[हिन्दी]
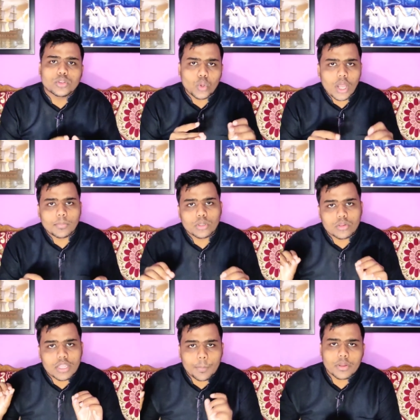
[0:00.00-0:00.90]
तो आप
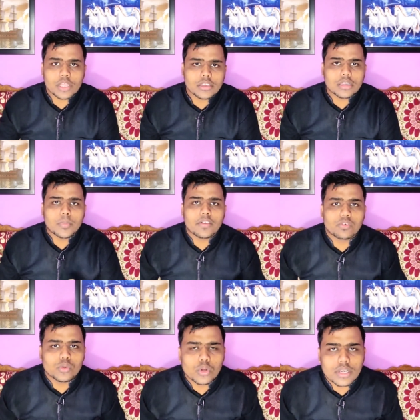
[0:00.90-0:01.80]
दोस्तों यहाँ पर इस
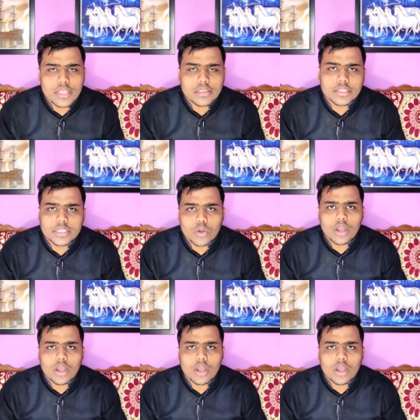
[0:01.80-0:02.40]
स्मार्टफोन को ले सकते हो